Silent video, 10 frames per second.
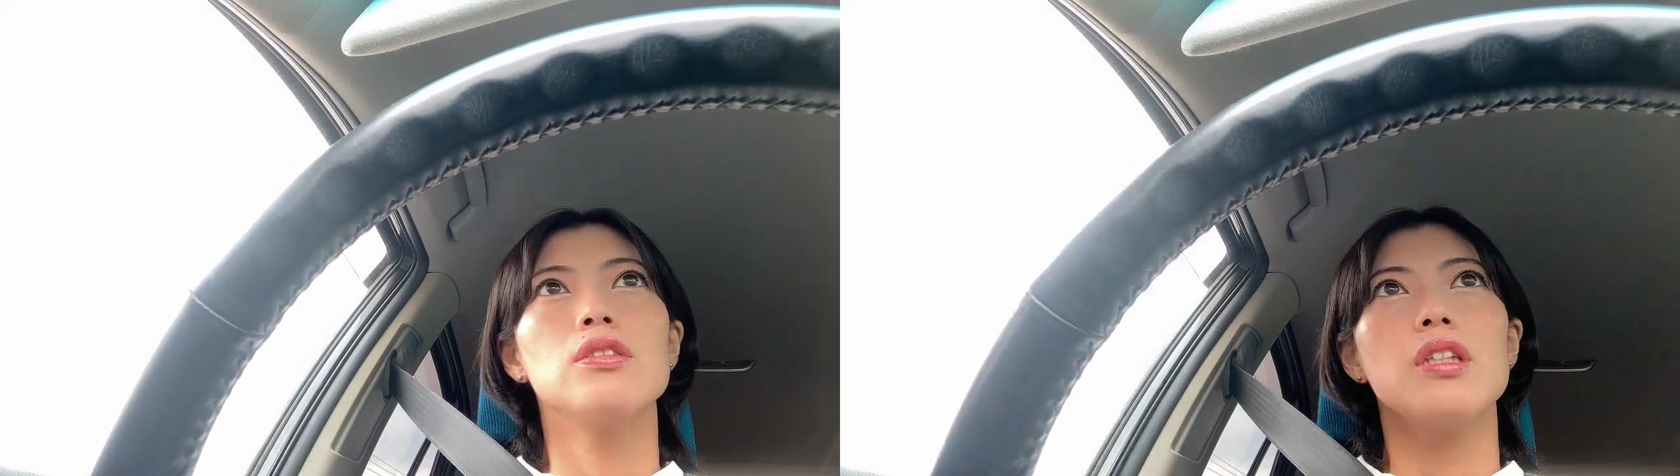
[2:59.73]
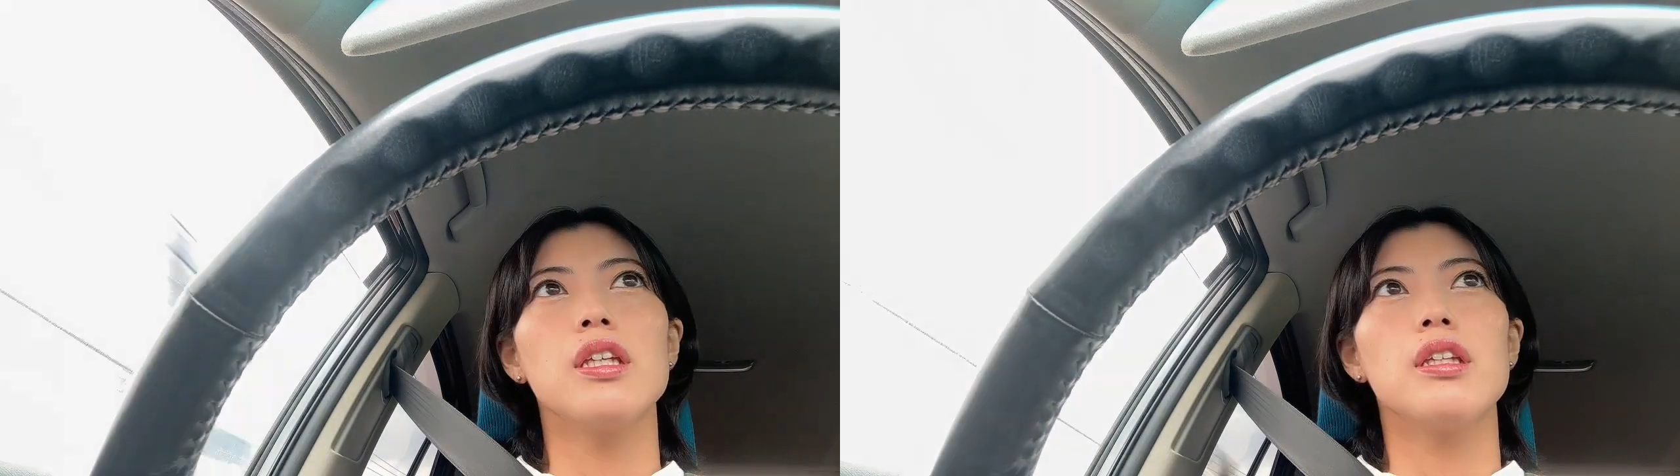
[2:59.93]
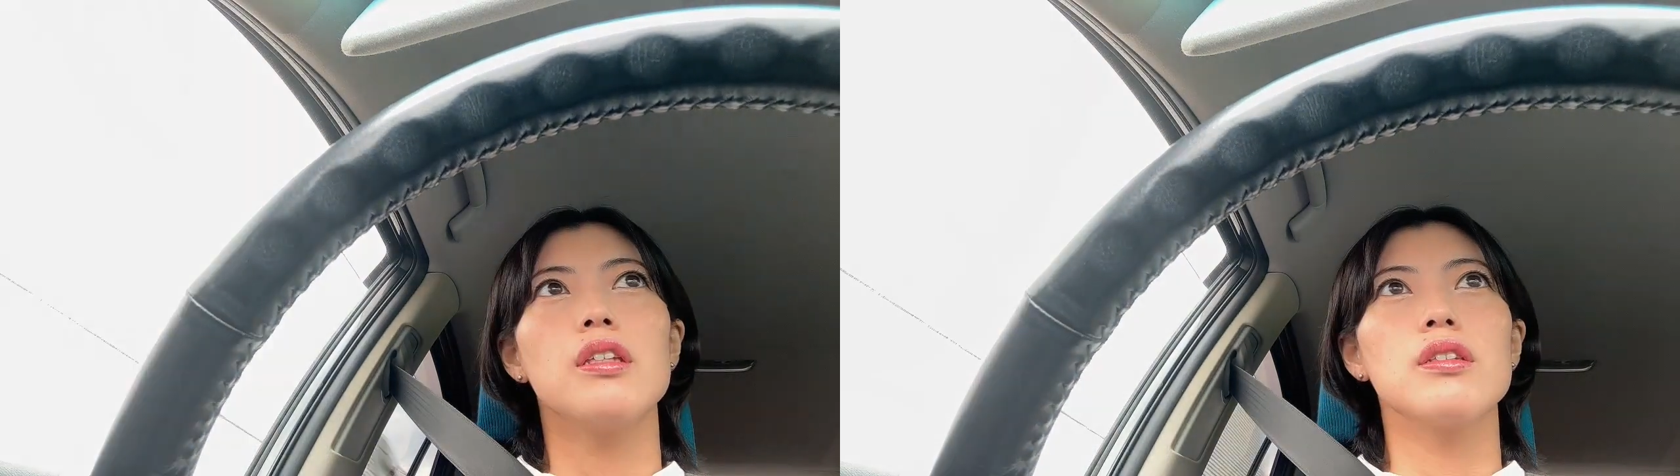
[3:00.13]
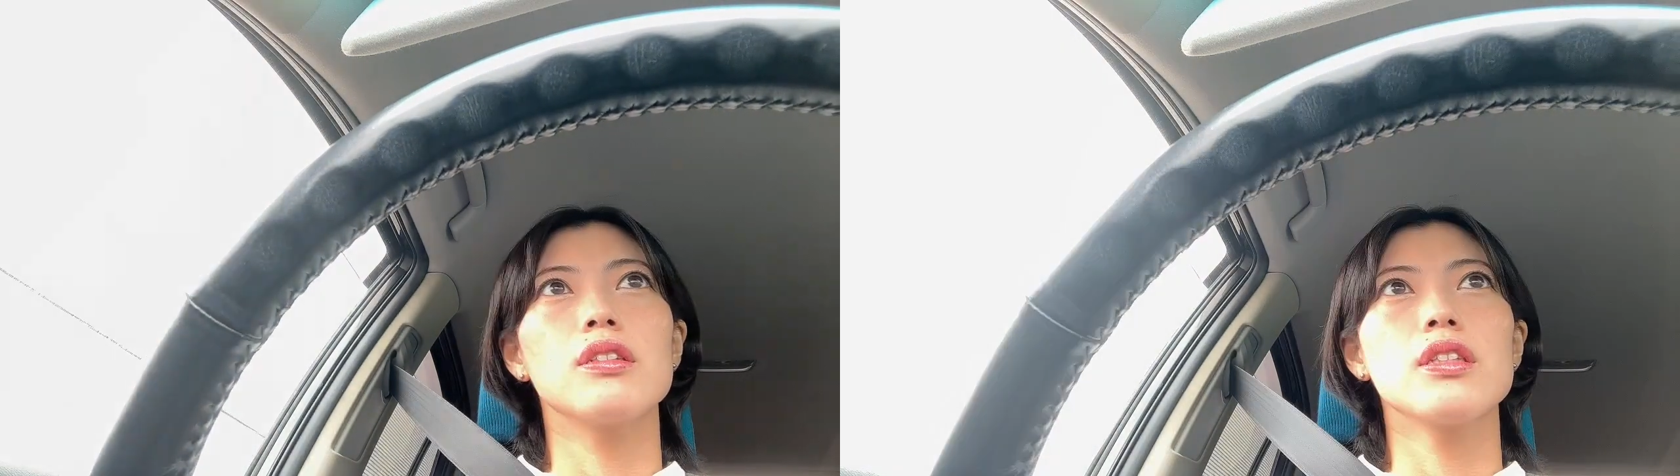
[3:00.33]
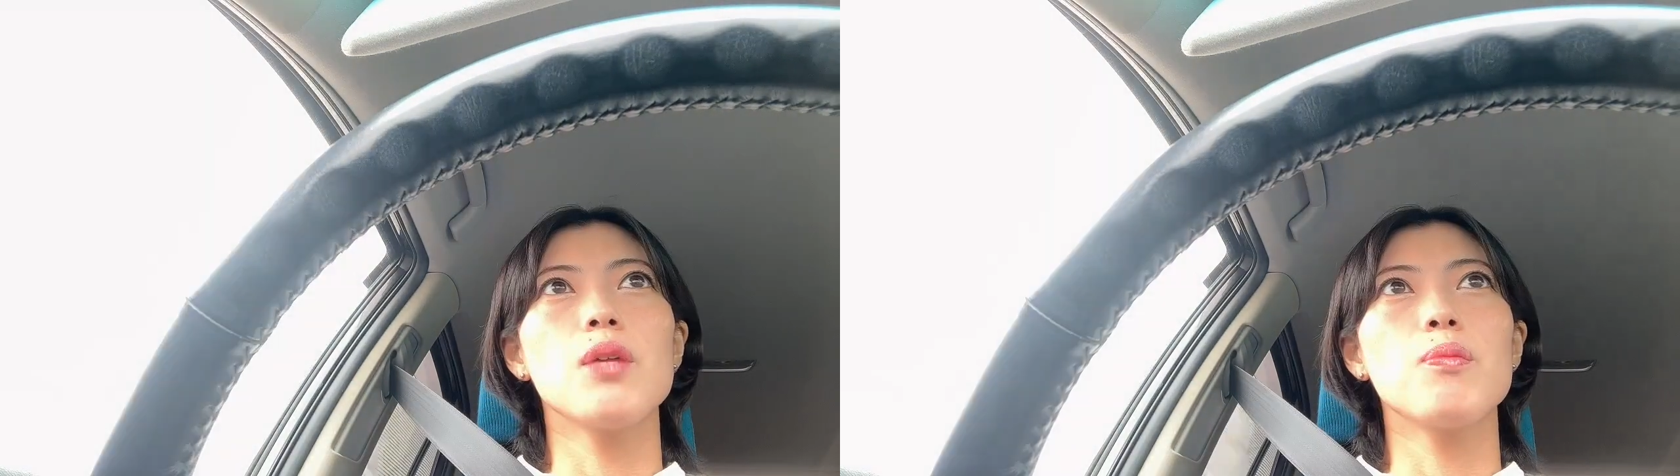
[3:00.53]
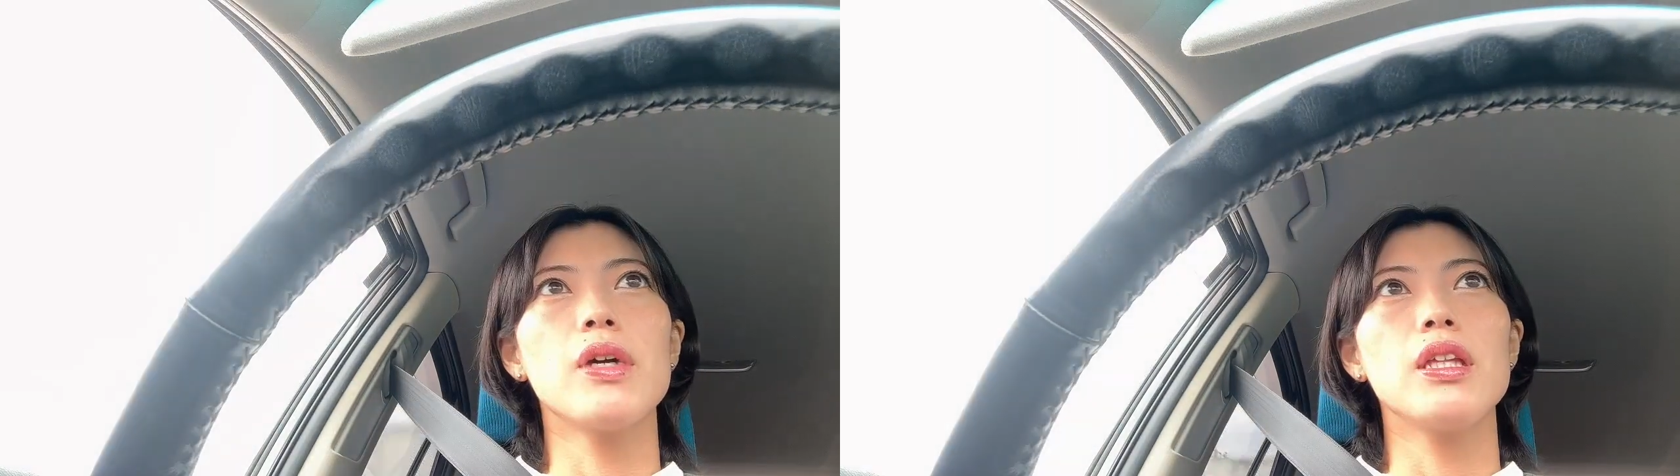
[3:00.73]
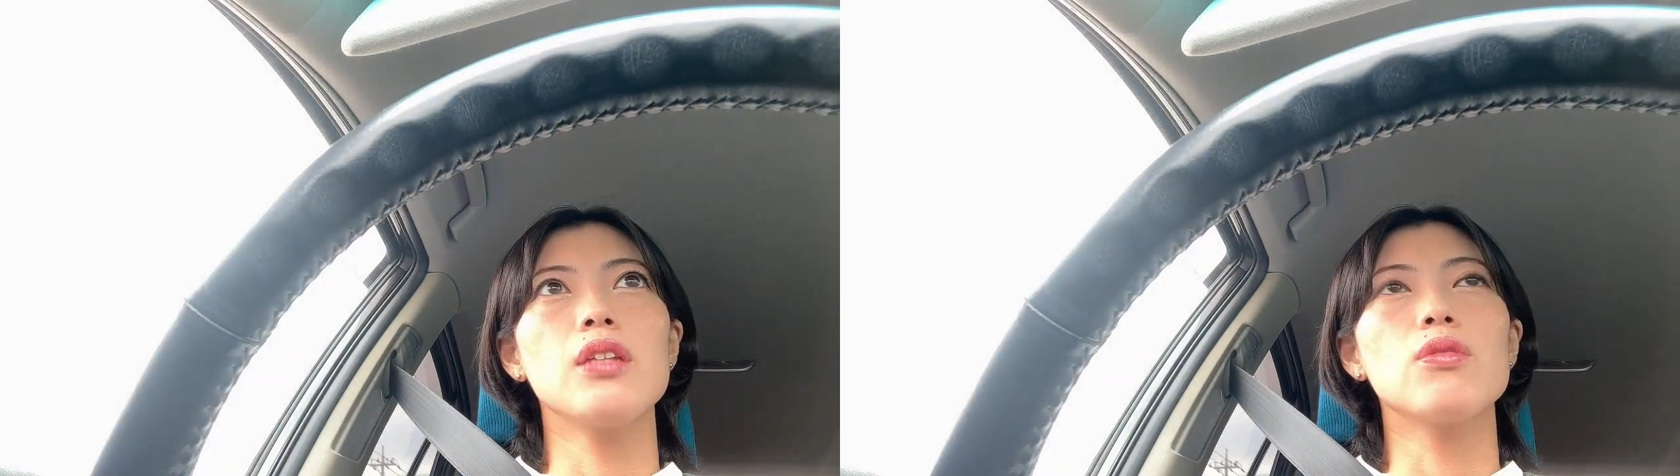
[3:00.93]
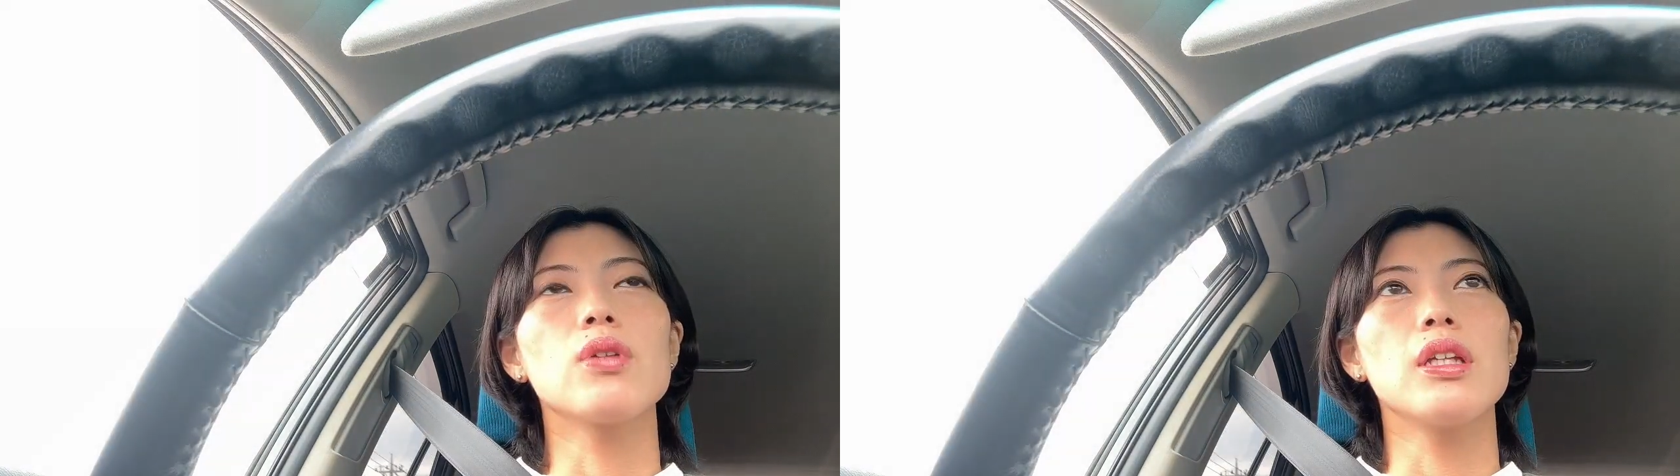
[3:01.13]
えー、現場
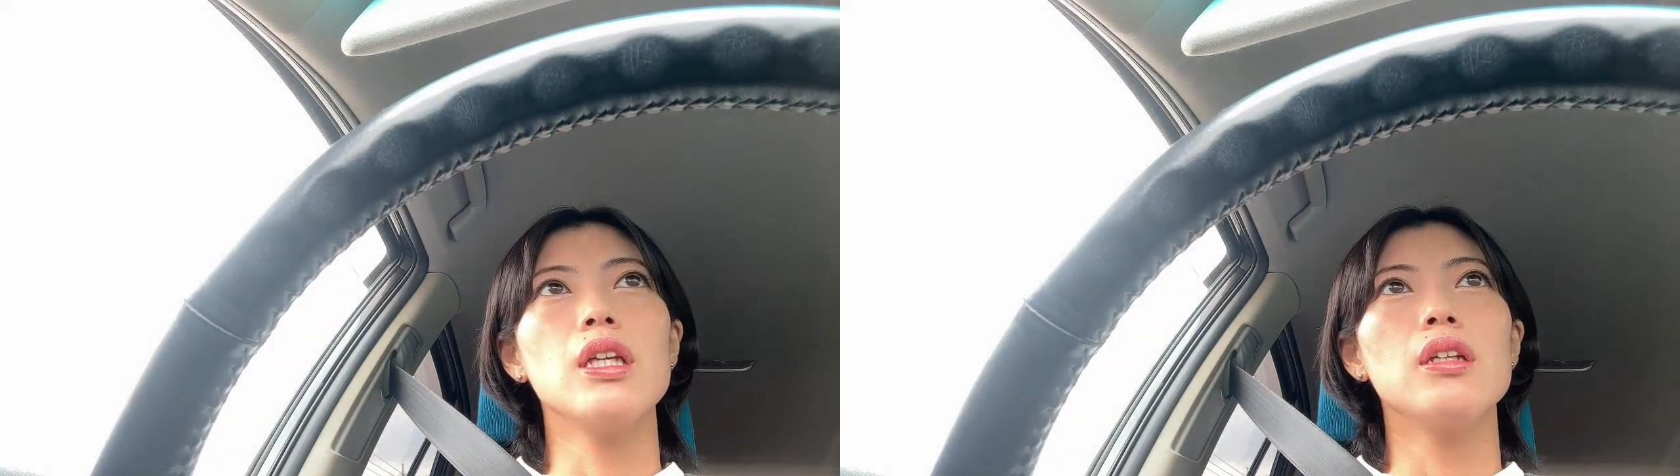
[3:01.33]
でとかね